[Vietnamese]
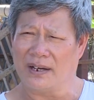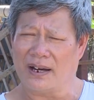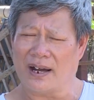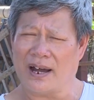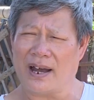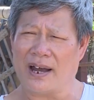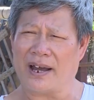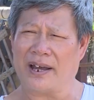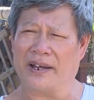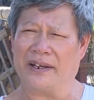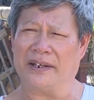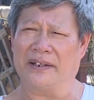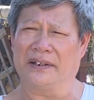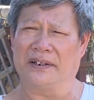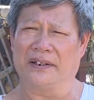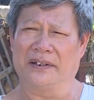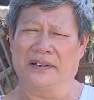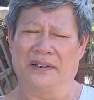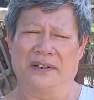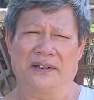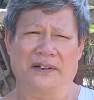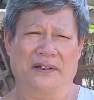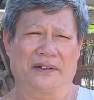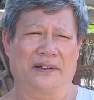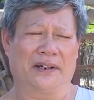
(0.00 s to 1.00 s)
Hai
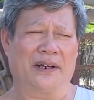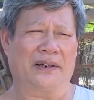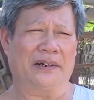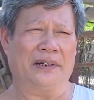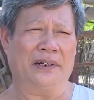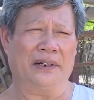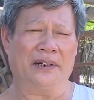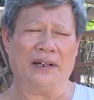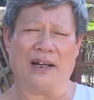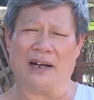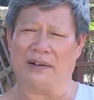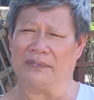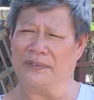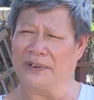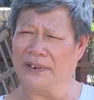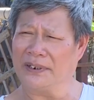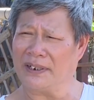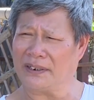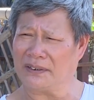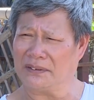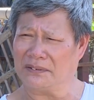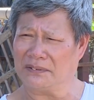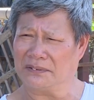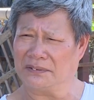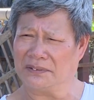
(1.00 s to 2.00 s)
là để lãng phí
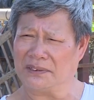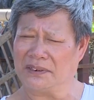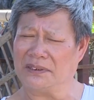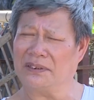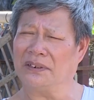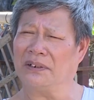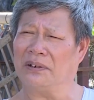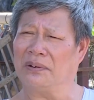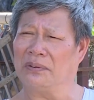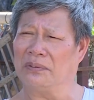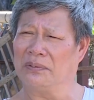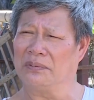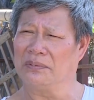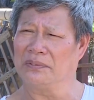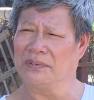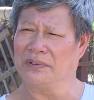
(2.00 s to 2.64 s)
đất rất nhiều.